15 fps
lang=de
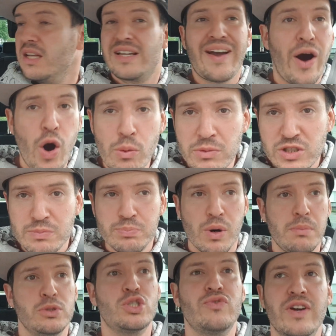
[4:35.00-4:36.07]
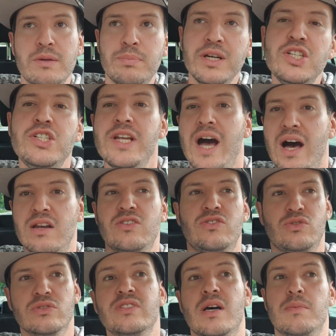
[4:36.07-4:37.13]
Kaum ist Bobic weg, bricht hier alles
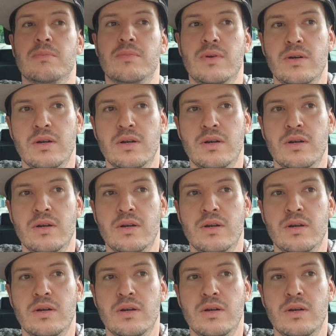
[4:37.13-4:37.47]
zusammen.